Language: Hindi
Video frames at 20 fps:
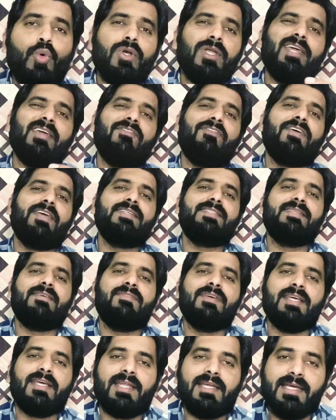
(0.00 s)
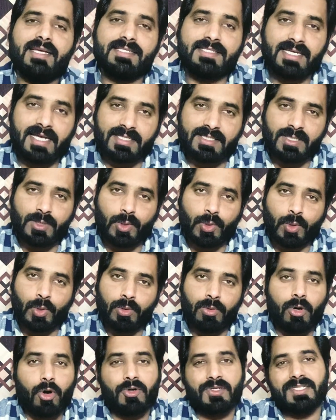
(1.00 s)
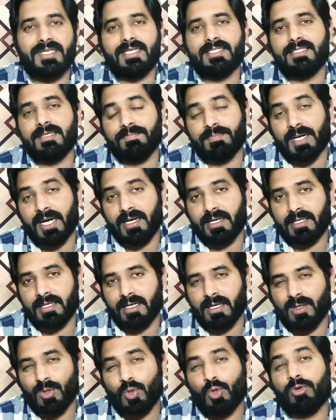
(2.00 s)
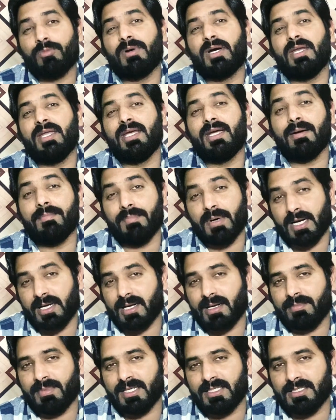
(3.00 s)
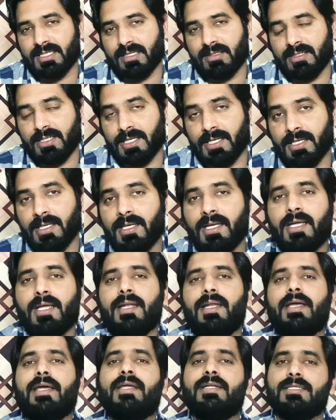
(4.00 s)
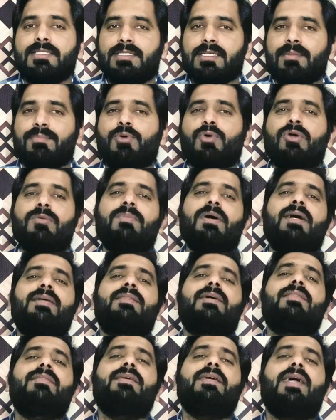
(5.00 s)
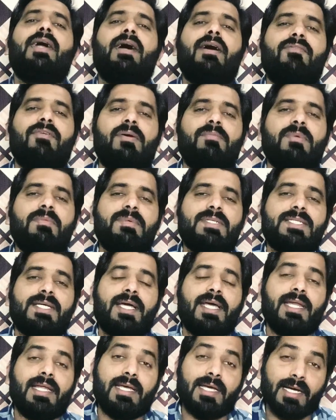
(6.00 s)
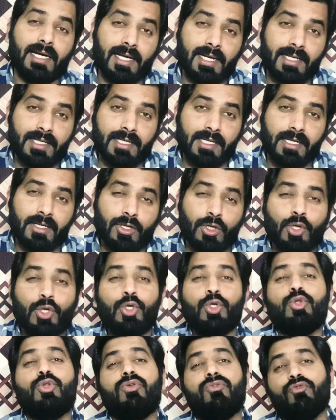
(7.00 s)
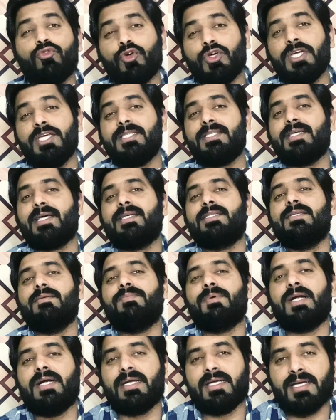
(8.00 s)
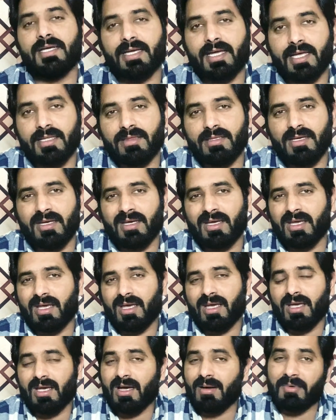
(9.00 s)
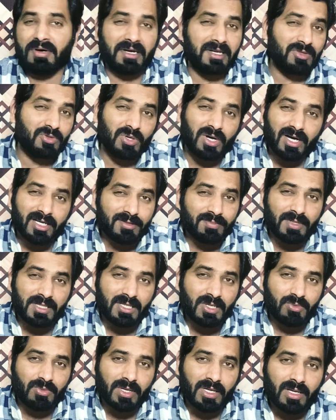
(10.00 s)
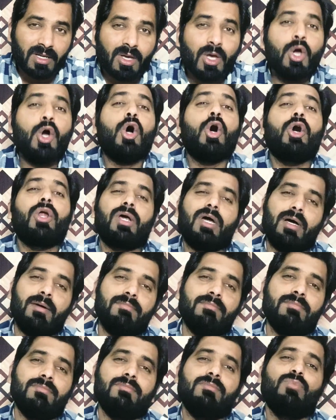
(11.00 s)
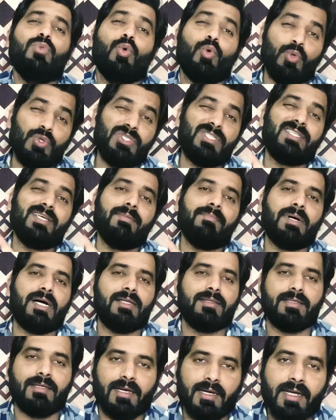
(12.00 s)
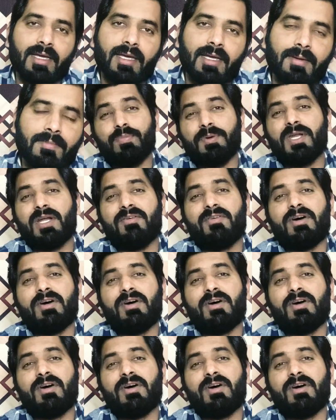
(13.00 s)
उनकी फेस सेविंग के लिए सियासी लोग और सियासी पार्टियां कुर्बानी का बकरा बन जाती हैं लेकिन जब कोई बात आती है अवामी मसाइल के हल की तो वही सियासी पार्टियां कहती हैं कि हमारे तो हाथ बंधे हुए हैं और हम उनसे बात करेंगे तो फिर